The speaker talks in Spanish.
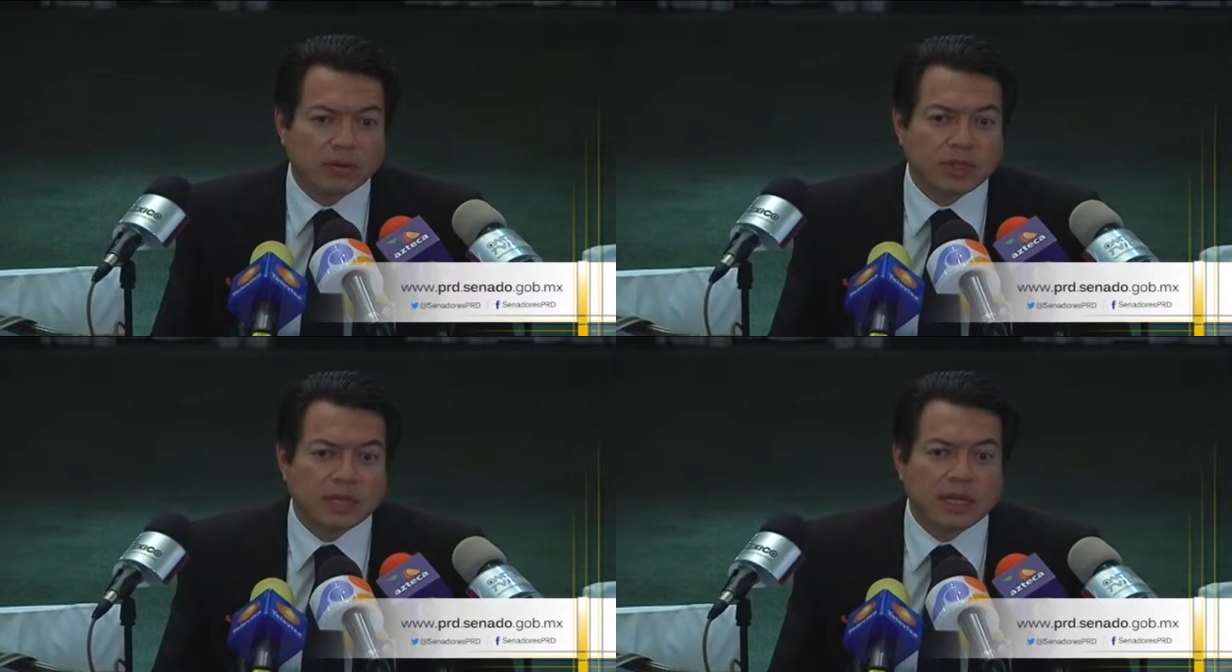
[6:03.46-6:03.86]

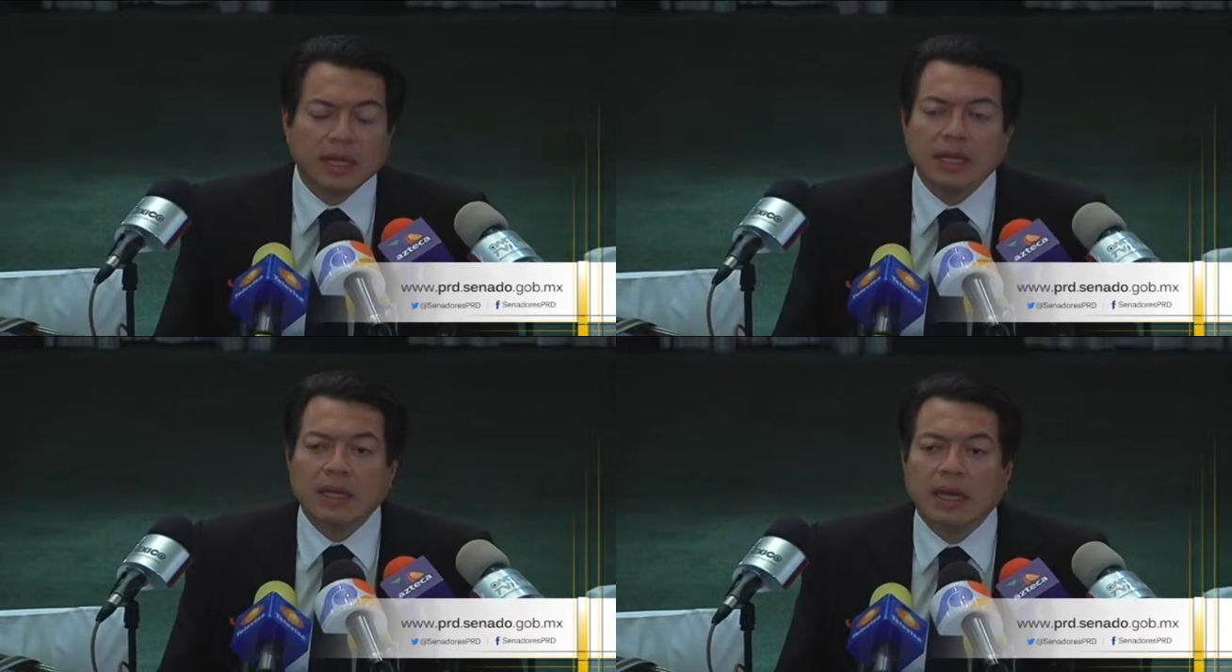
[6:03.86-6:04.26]

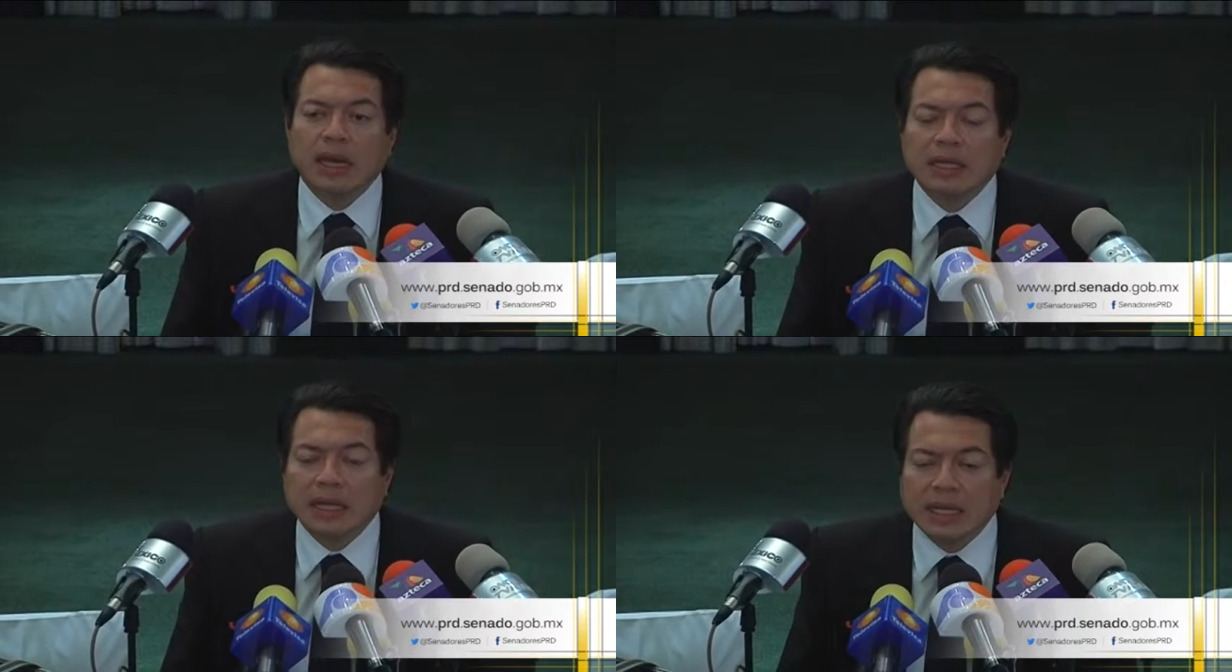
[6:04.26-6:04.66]
docente ni
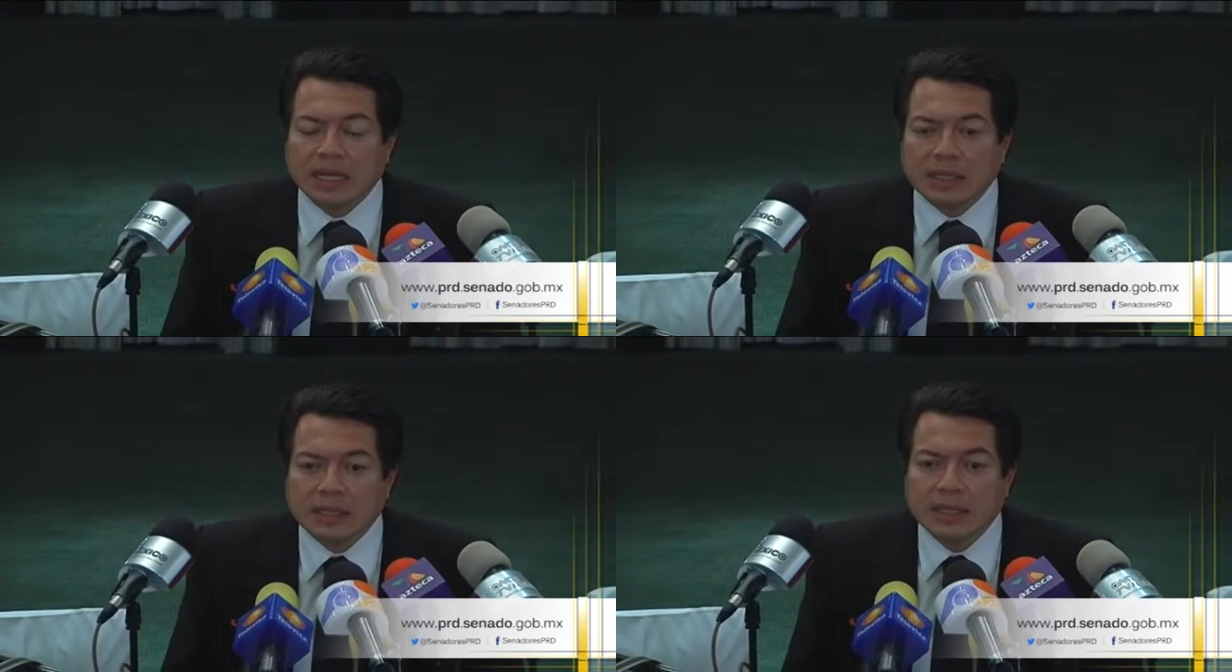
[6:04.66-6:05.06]
en las
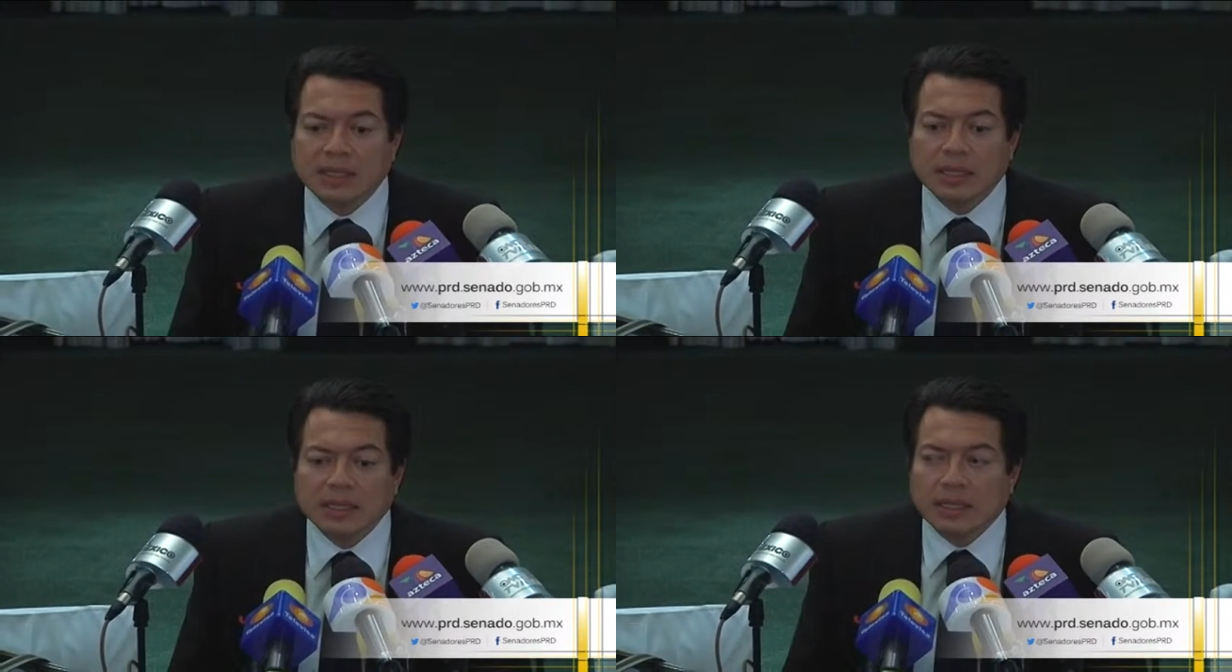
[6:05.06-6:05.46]
leyes
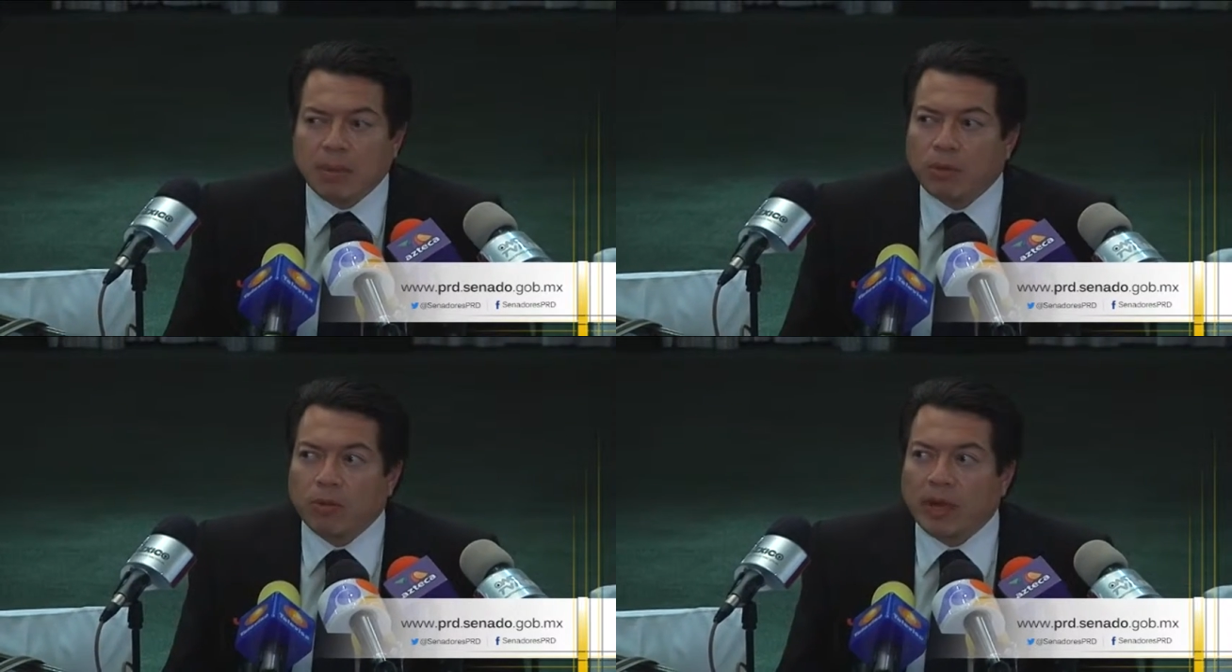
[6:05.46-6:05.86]
ya
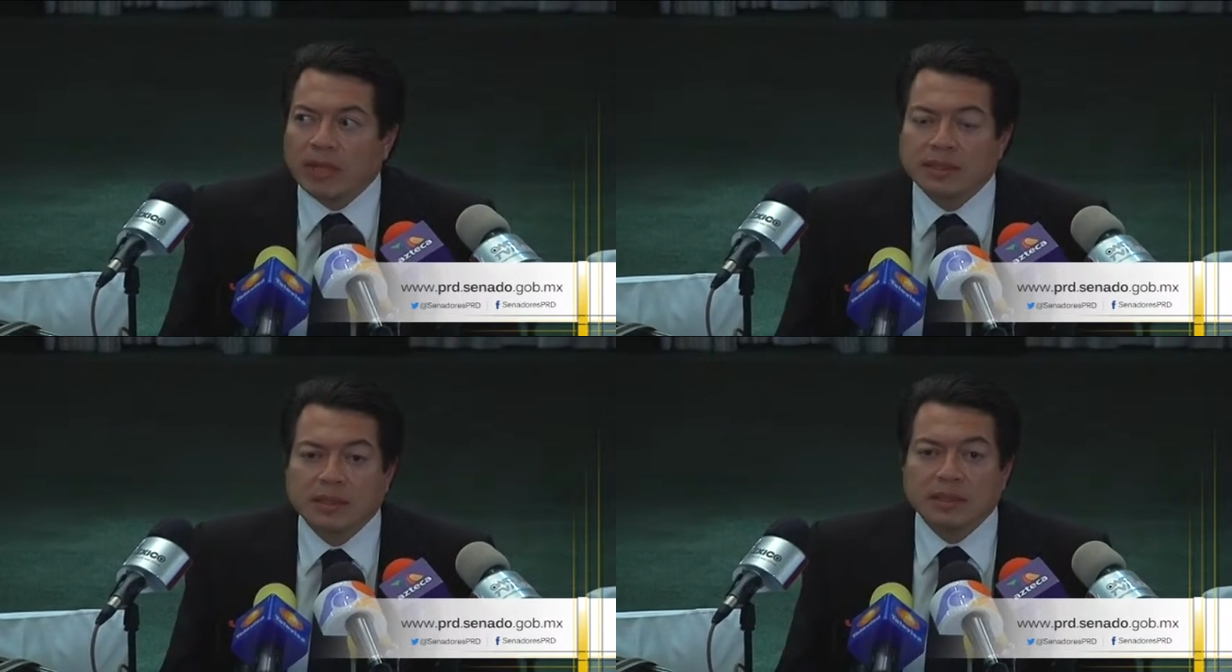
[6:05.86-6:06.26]

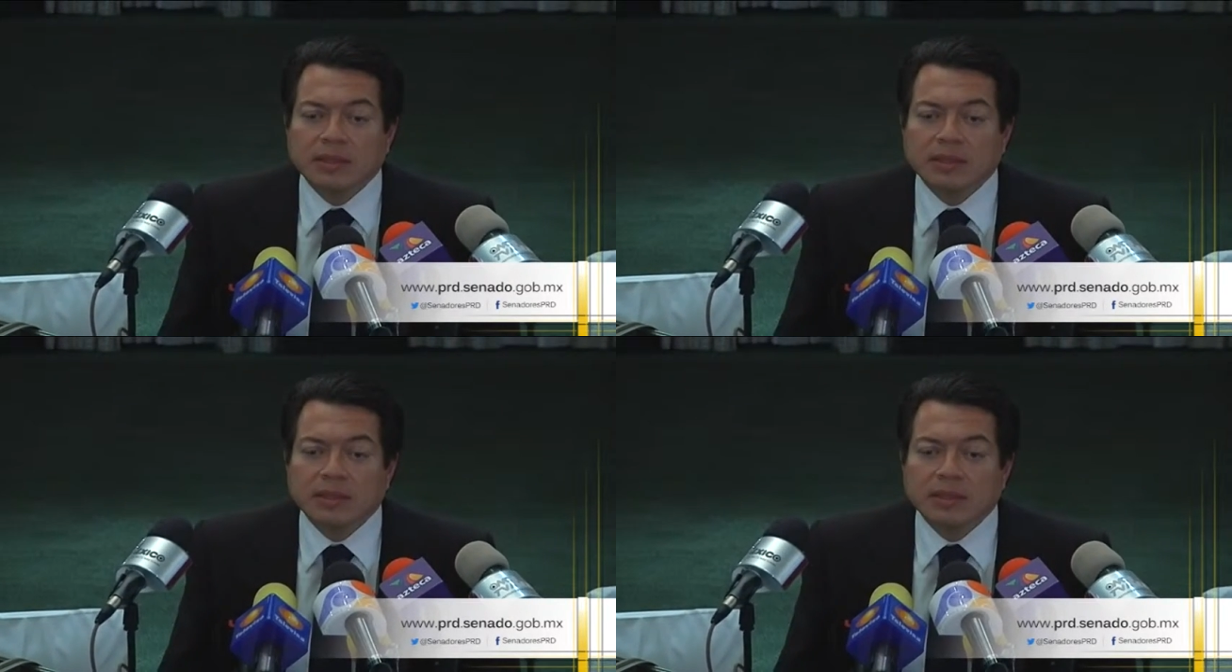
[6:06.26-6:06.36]
aprobadas.